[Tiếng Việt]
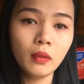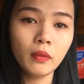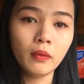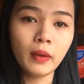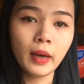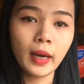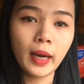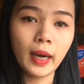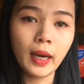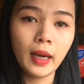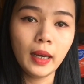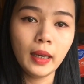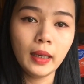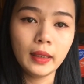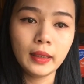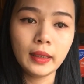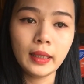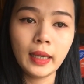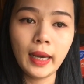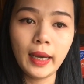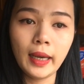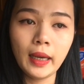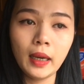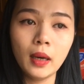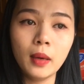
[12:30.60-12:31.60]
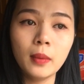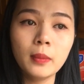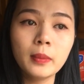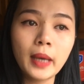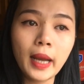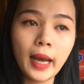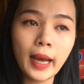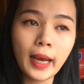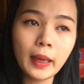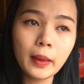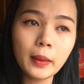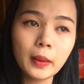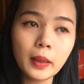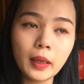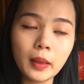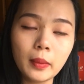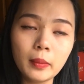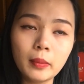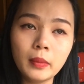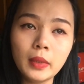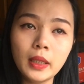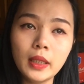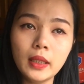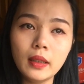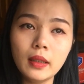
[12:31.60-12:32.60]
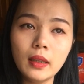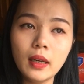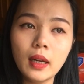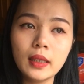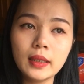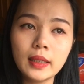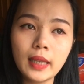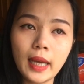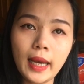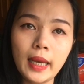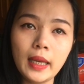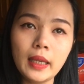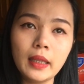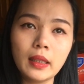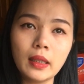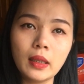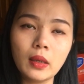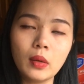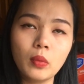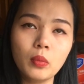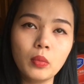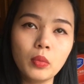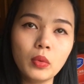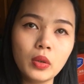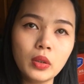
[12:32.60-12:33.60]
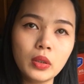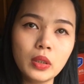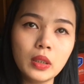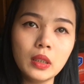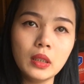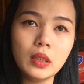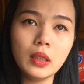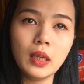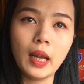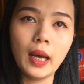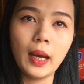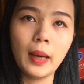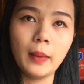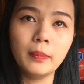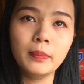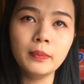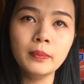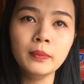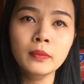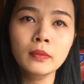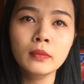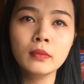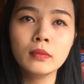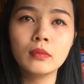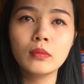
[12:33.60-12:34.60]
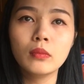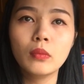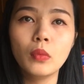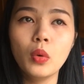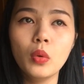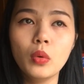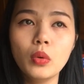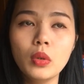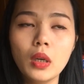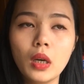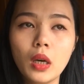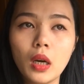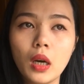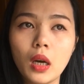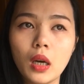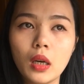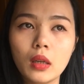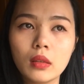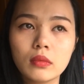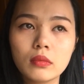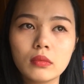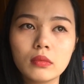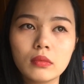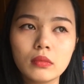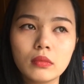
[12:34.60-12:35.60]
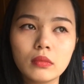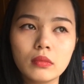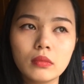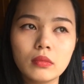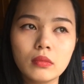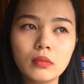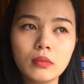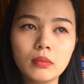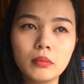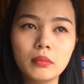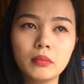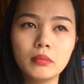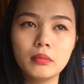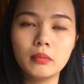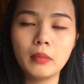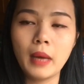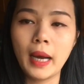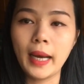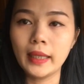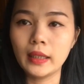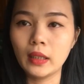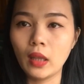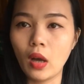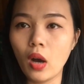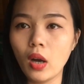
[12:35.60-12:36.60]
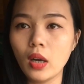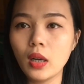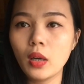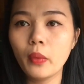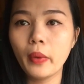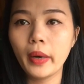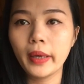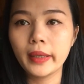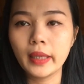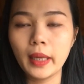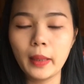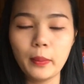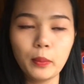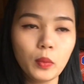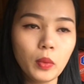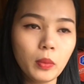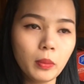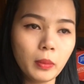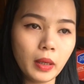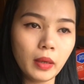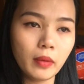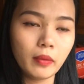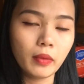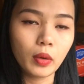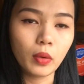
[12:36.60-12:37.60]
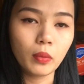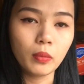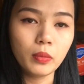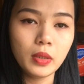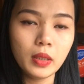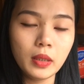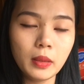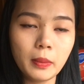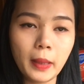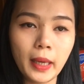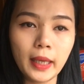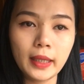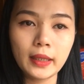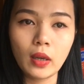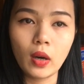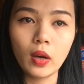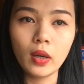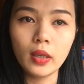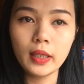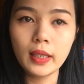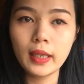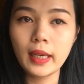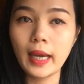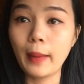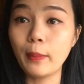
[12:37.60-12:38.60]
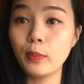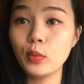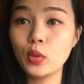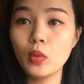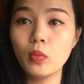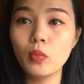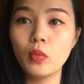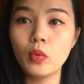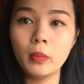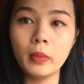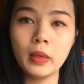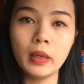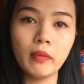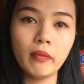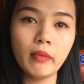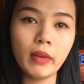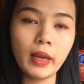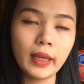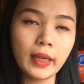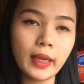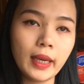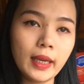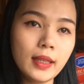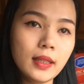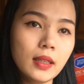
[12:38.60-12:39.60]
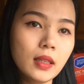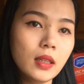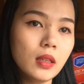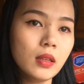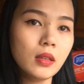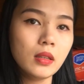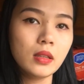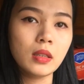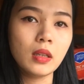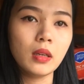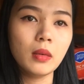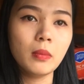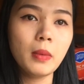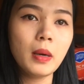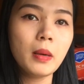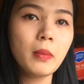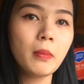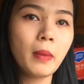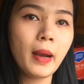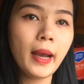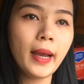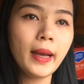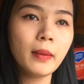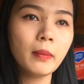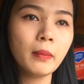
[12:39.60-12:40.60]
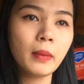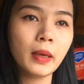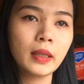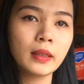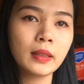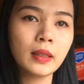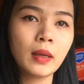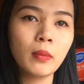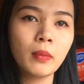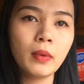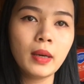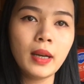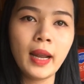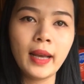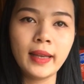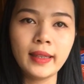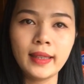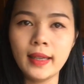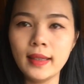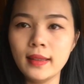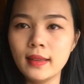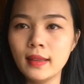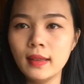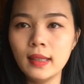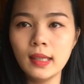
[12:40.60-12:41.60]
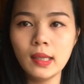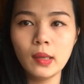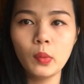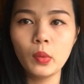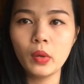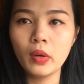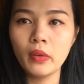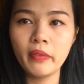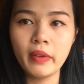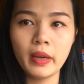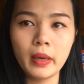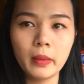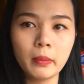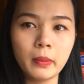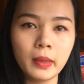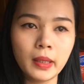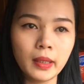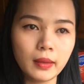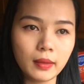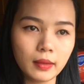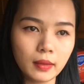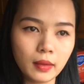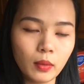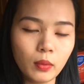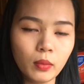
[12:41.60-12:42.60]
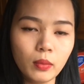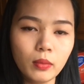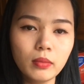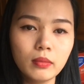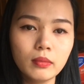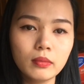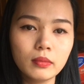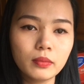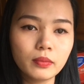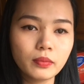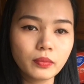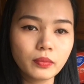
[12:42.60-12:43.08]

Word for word: và ngày hôm nay mình lên đây thì cũng coi như là muốn uh, bày tỏ cái quan điểm của mình và cũng như bày tỏ cái cảm xúc của mình về cái sự mất mát mà trong cái làng giải trí của người Việt mình cũng